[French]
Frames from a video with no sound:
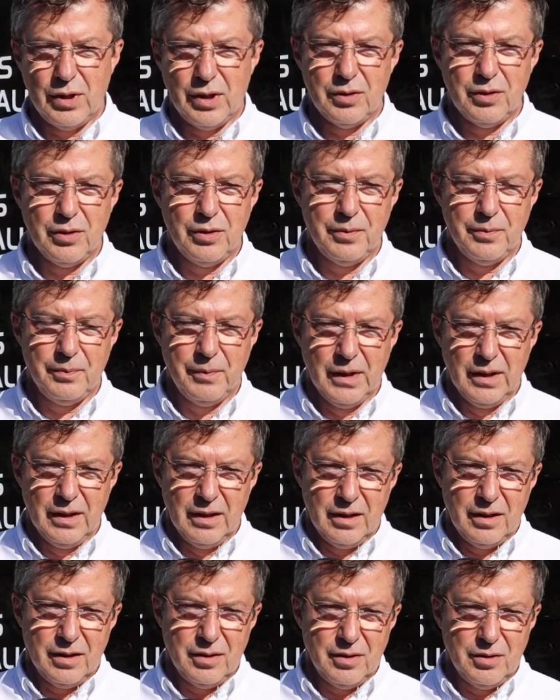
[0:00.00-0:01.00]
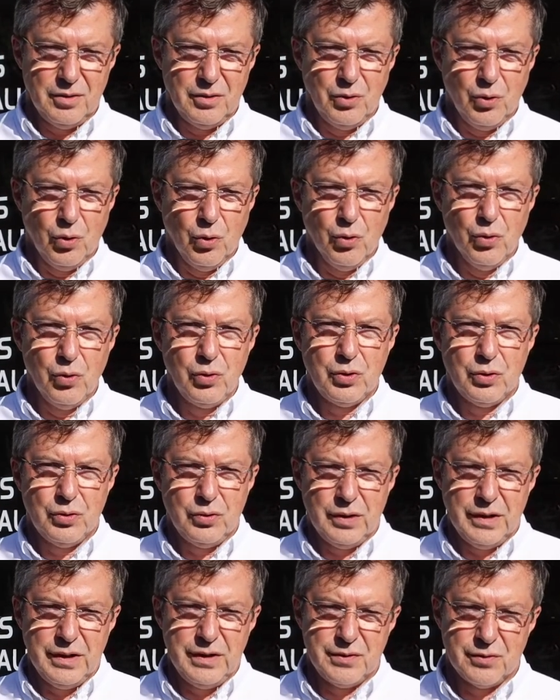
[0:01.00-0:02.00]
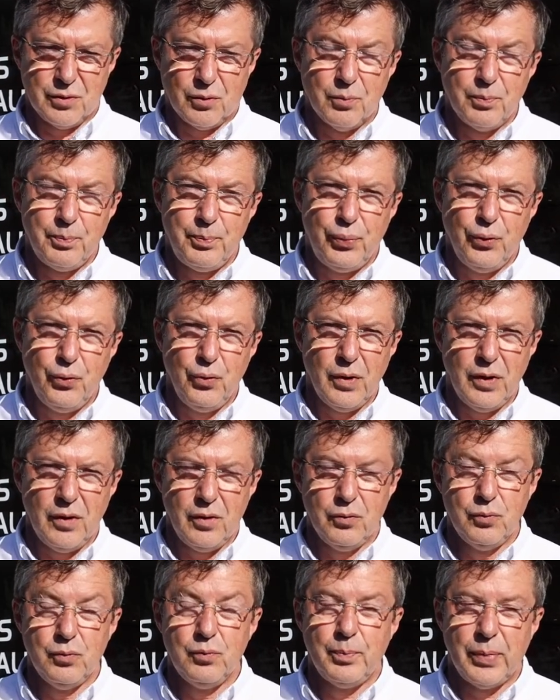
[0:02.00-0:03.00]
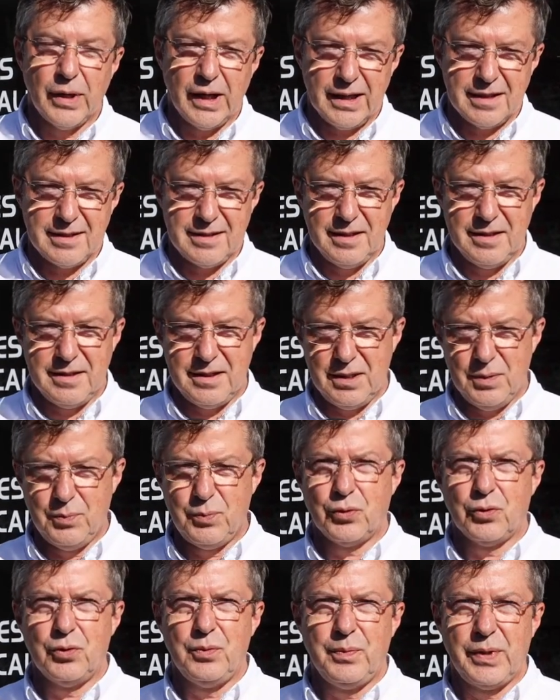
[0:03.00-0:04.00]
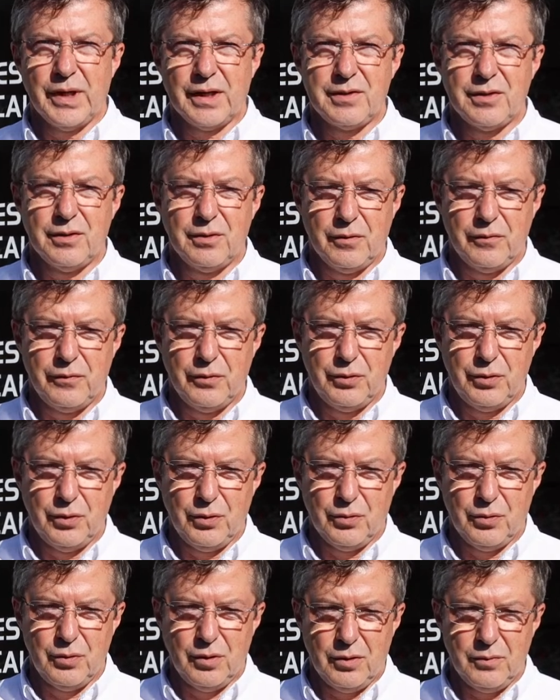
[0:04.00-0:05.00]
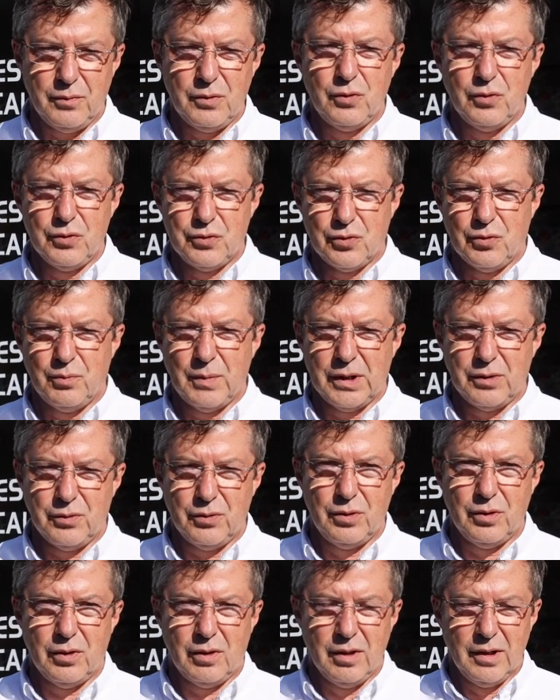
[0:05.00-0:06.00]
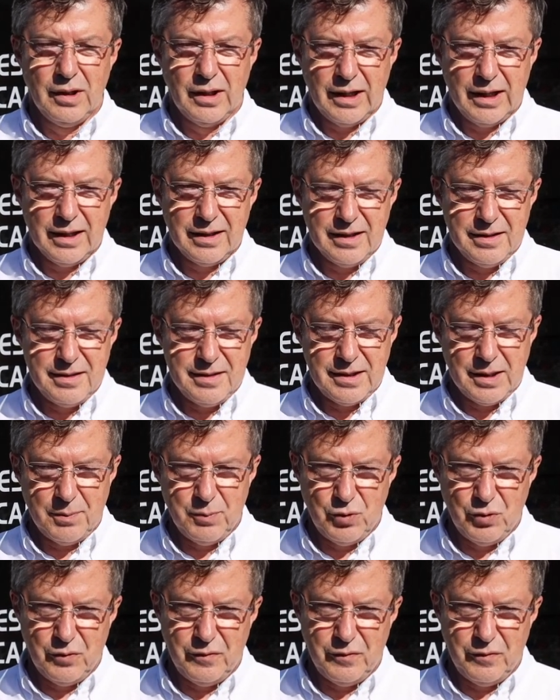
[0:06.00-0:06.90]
Euh, euh, hauts qui sont peu euh, ou pas accessibles pour une personne en fauteuil roulant le sont maintenant avec des systèmes de